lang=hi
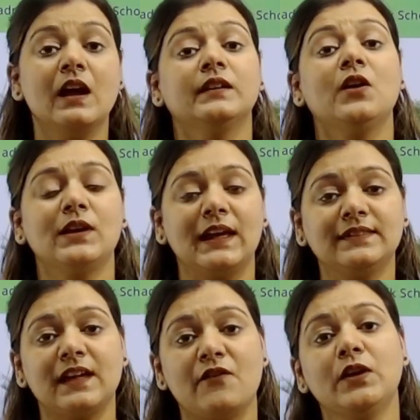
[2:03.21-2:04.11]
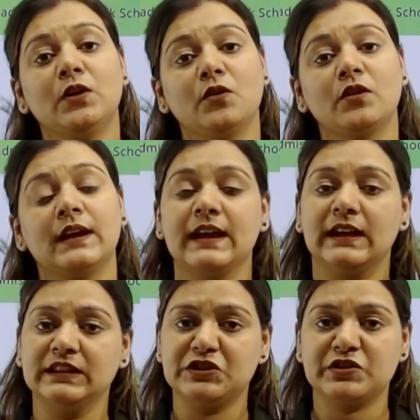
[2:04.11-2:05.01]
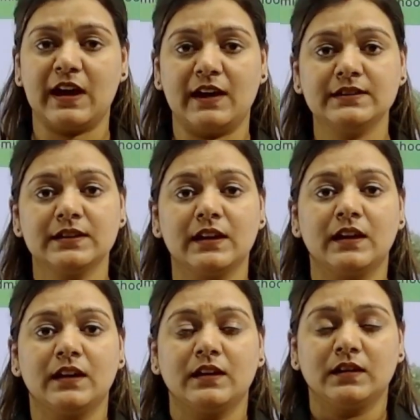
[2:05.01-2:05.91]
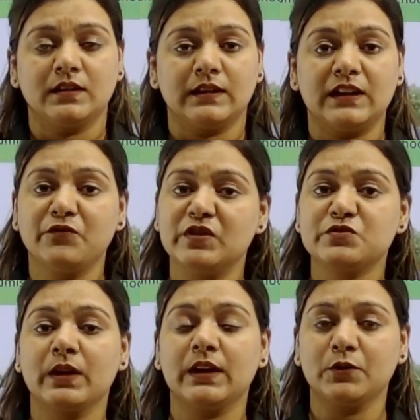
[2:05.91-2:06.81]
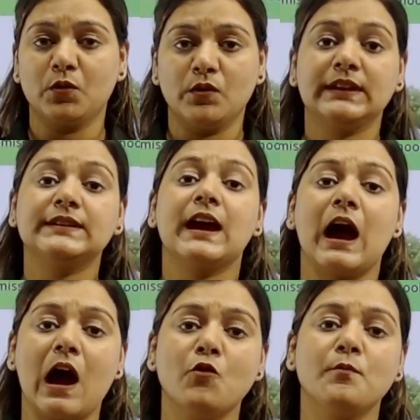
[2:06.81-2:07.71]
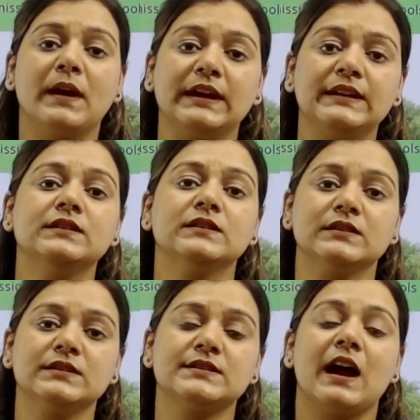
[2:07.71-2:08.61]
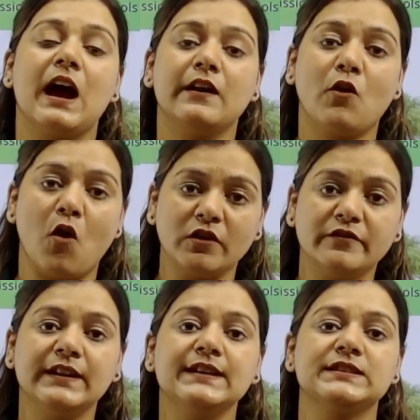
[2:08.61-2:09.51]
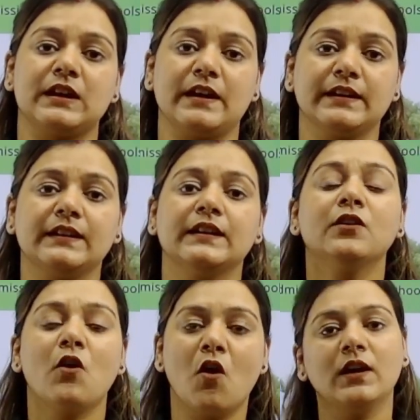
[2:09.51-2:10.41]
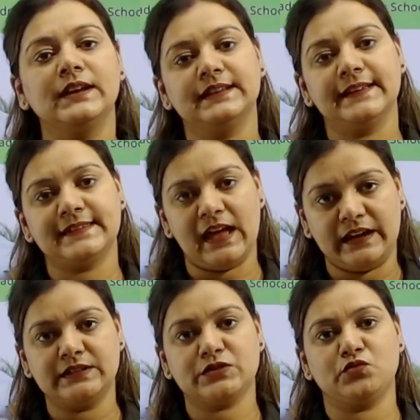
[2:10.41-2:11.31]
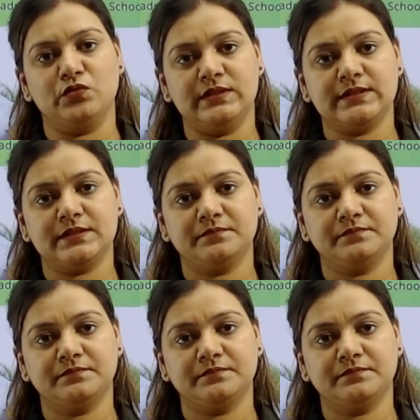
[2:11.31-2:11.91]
नाउ लेट्स हैव अ लुक इन द चार्ट इन विच विल नो दैट हाउ मेनी गर्ल्स आर ऑलरेडी स्टार्टिंग इन ऑल इंडिया सैनिक स्कूल्स